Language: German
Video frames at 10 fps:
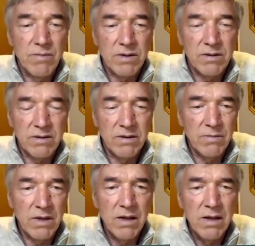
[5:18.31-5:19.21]
Also sich
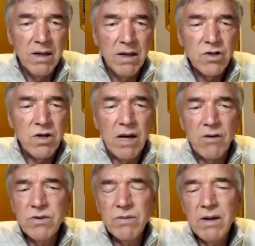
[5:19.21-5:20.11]
mal schlau
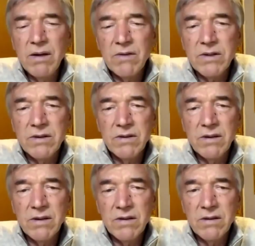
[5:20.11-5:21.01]
zu machen, was ist
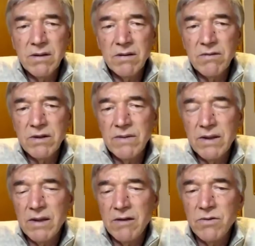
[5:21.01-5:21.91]
denn das, äh, was wir
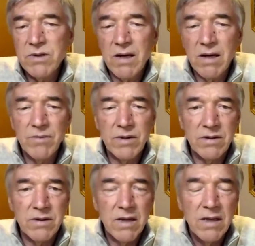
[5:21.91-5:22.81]
da in uns haben,
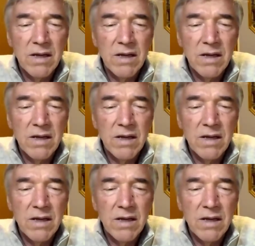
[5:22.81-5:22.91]
dieses